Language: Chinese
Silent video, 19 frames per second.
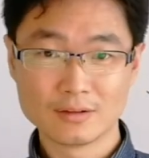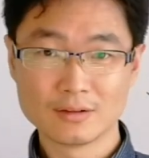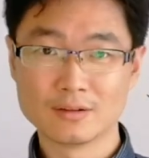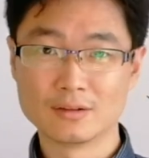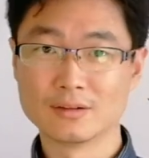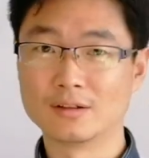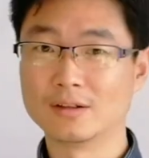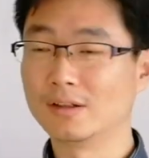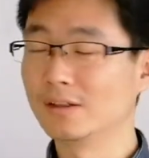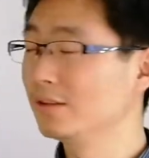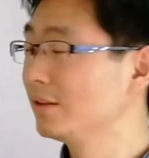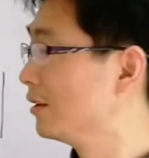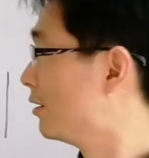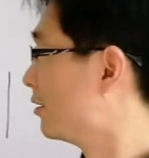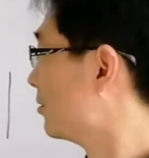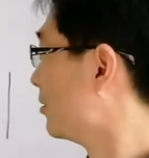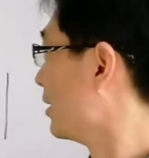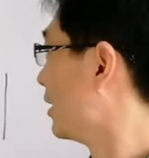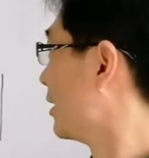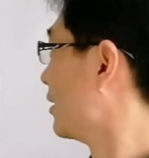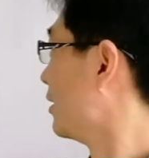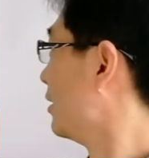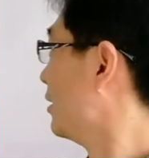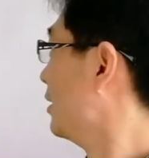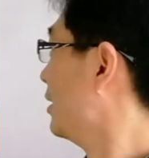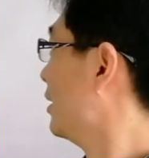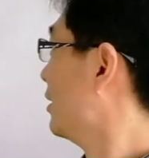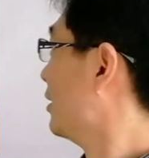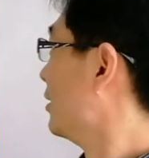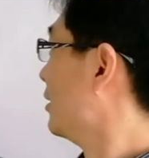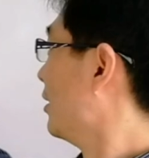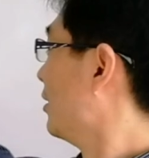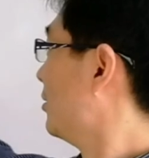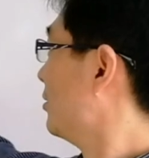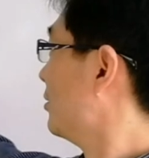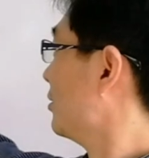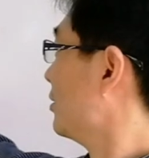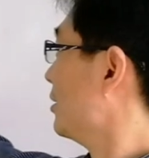啊，这样过来的，然
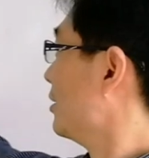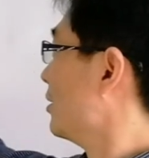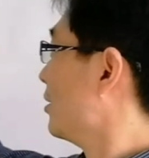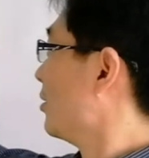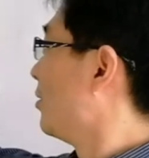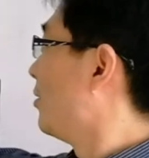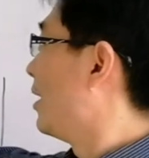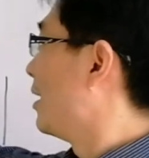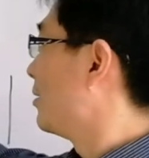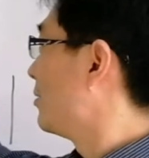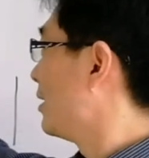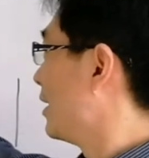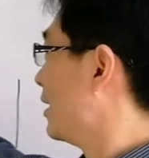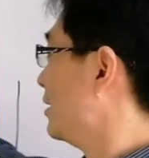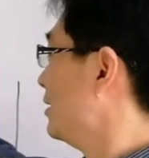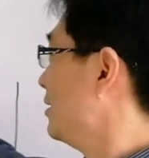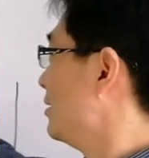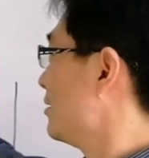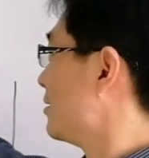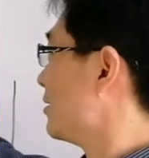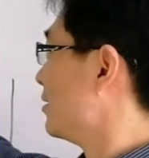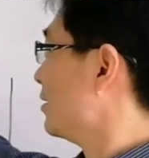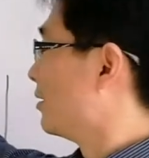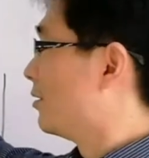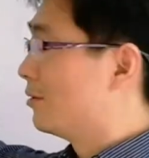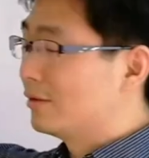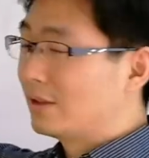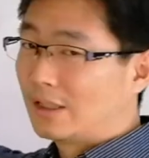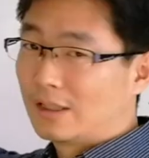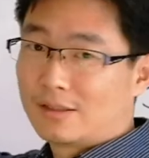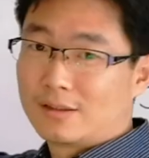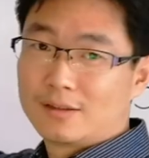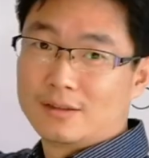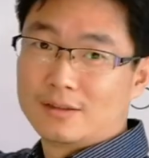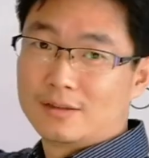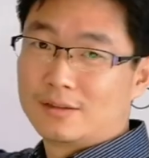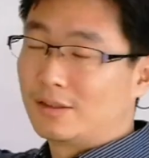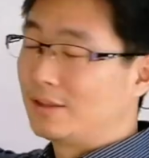后划过来一指以后呢，
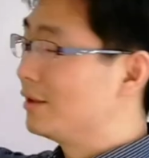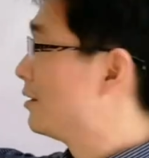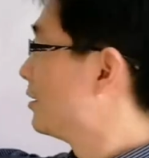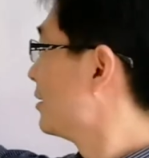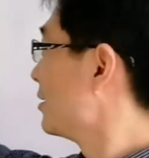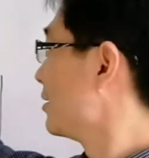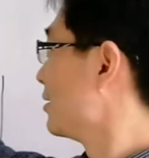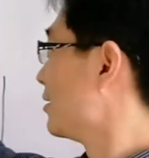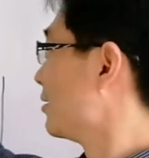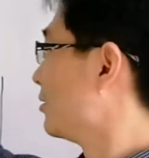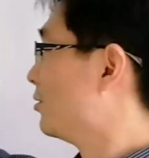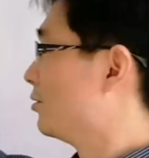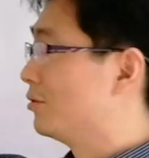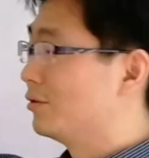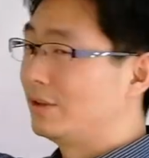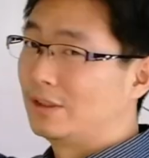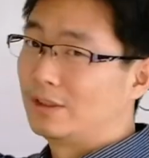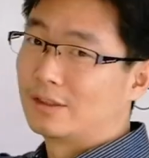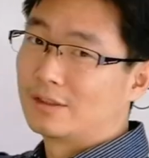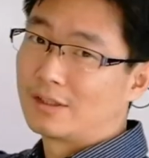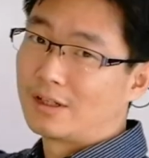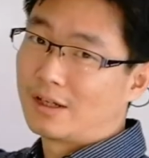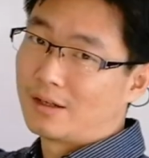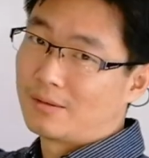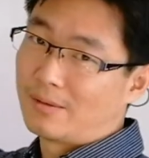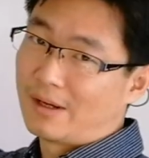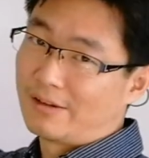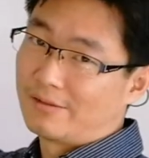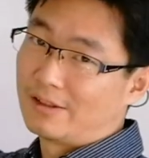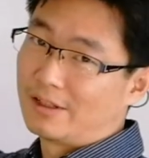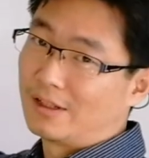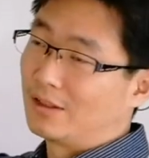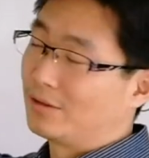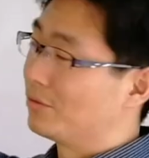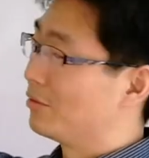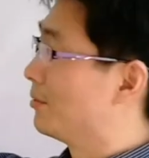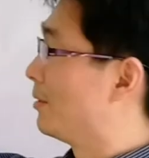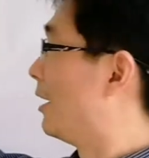其实这个时候就已经是二把位了，
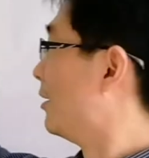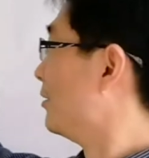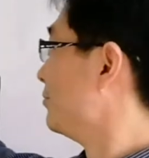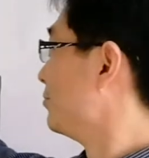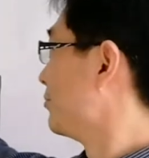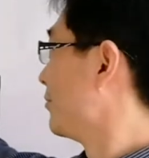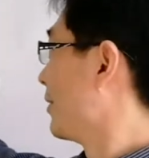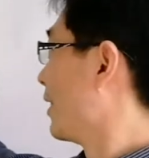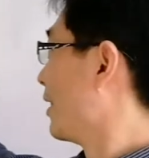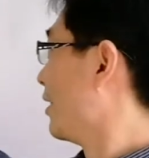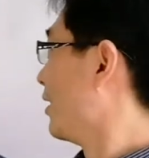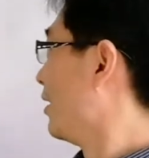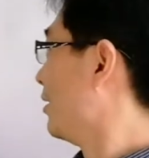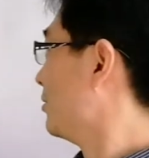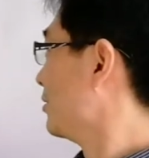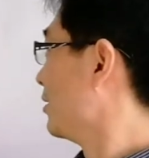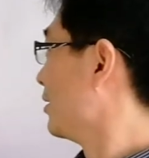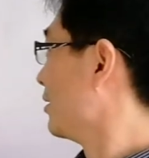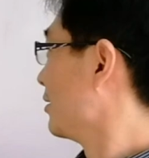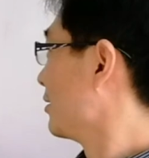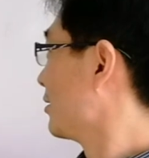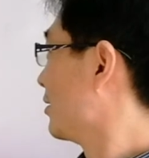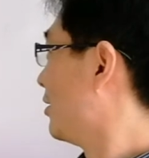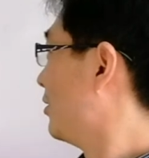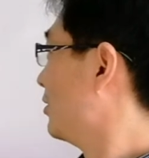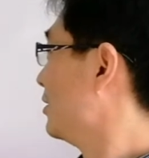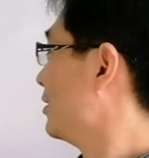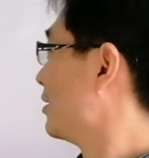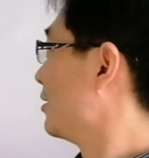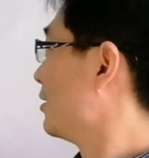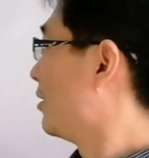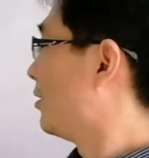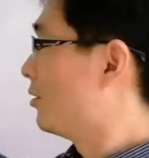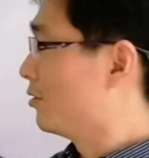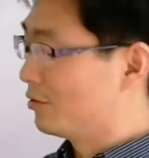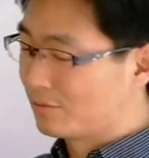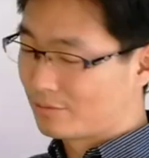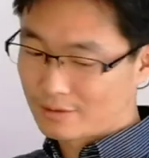对吧？然后呢，高音的
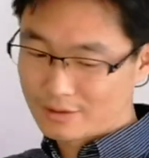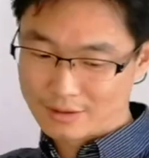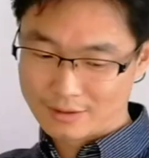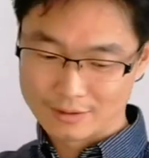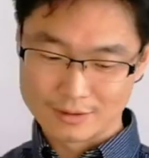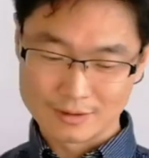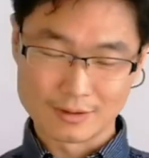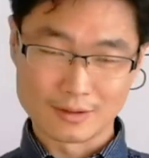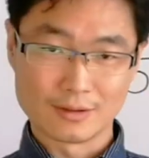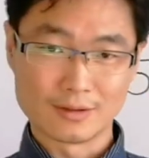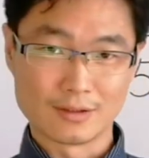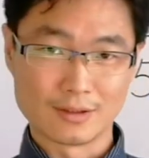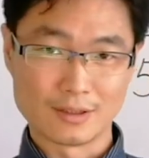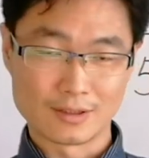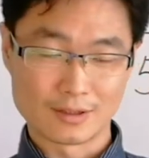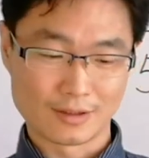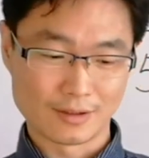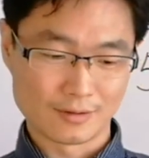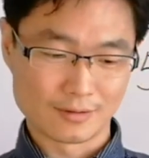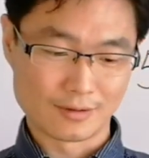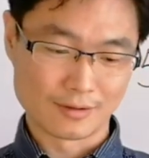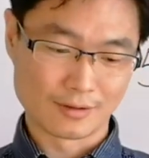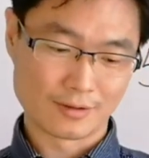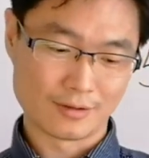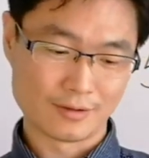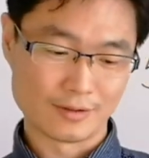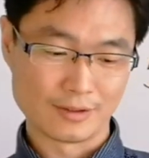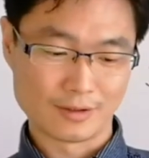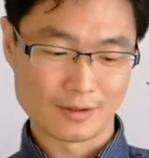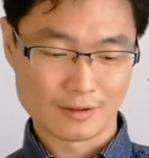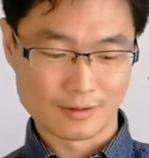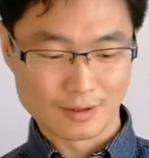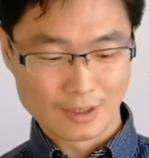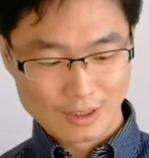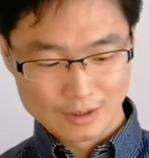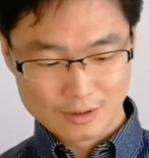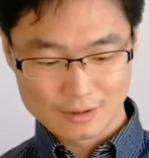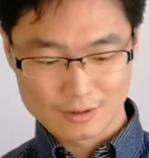刀用四指啊，小指高音刀，
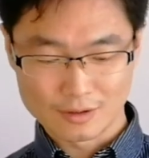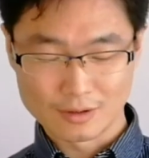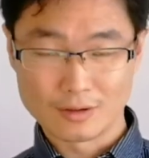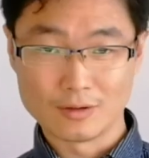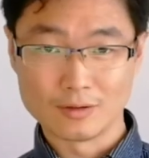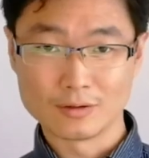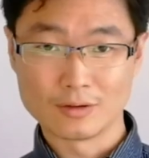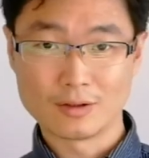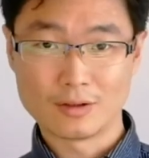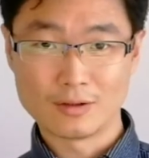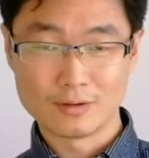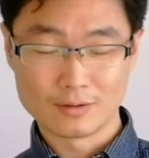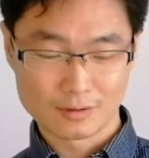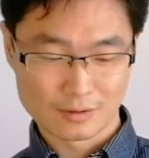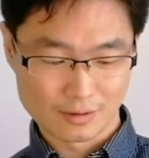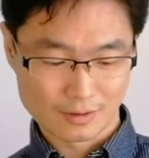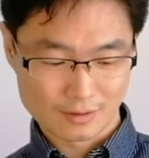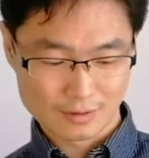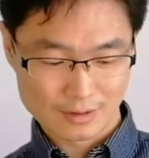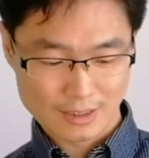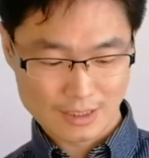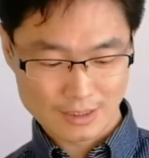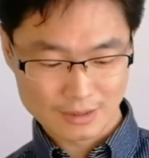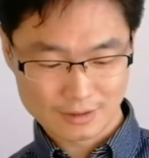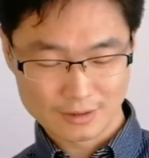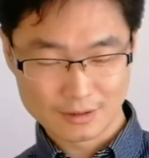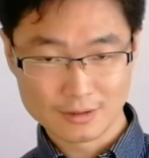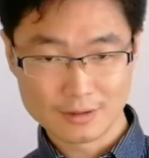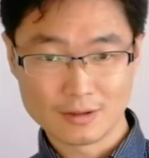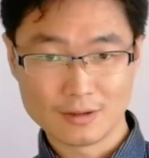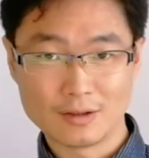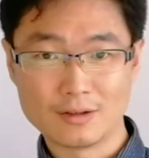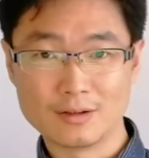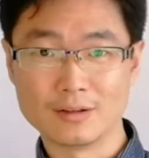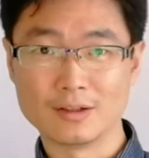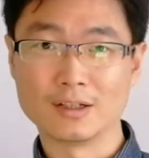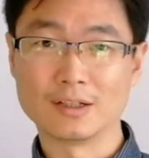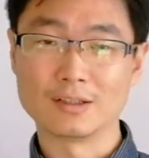扫刀、扫拉西
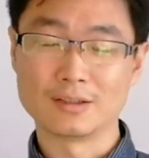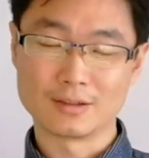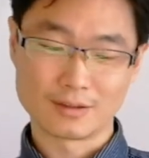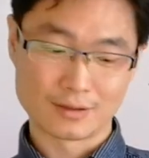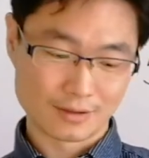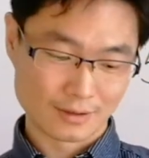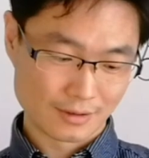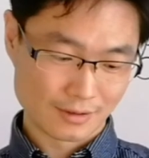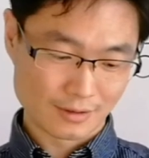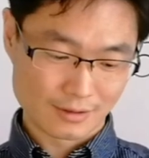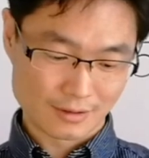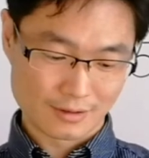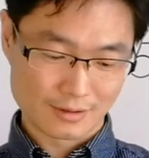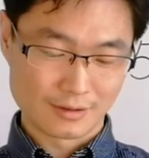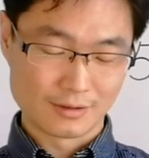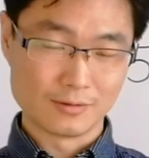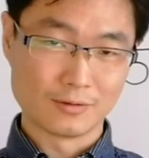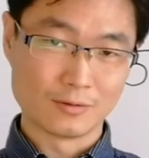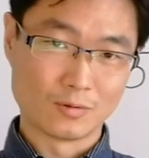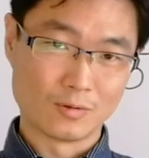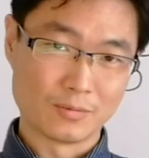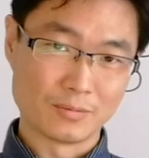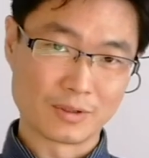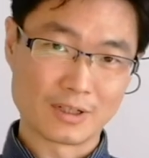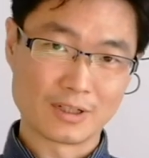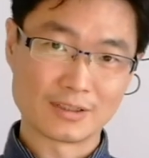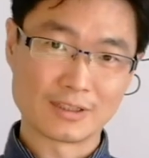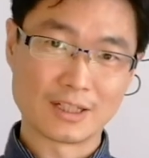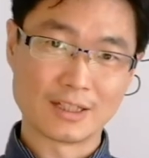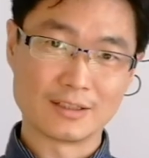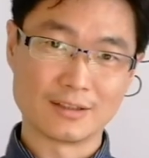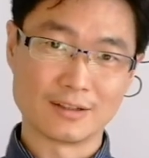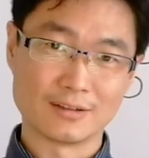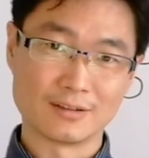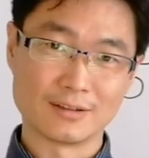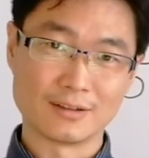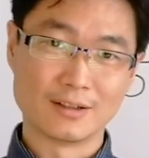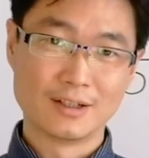刀啊，这跟跟我们刚才
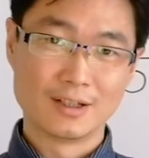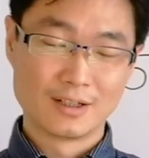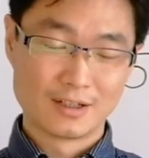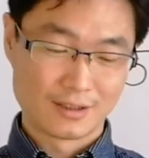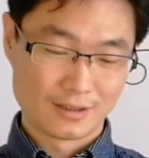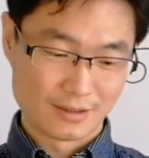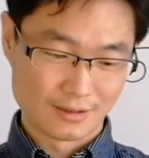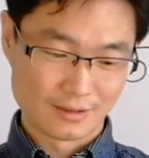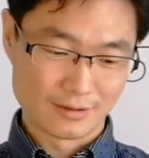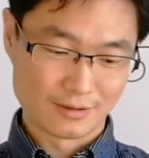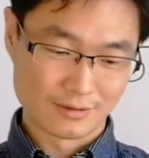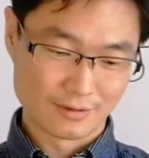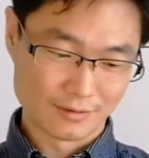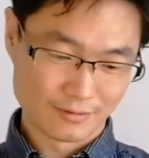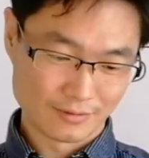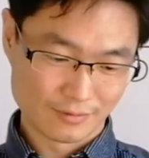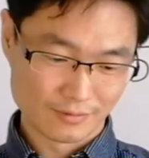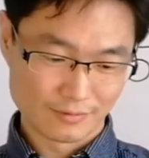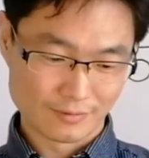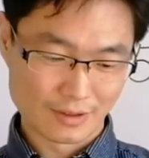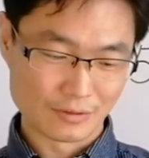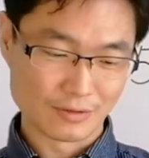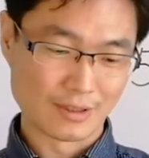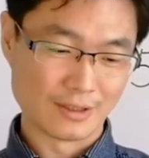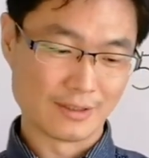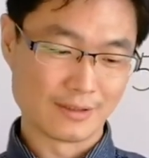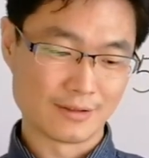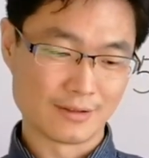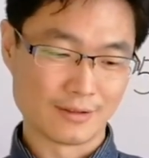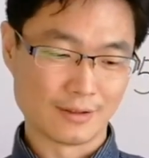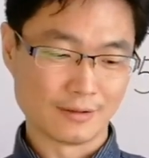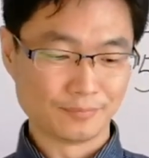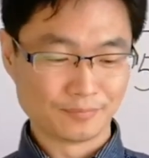讲的是完全一致的。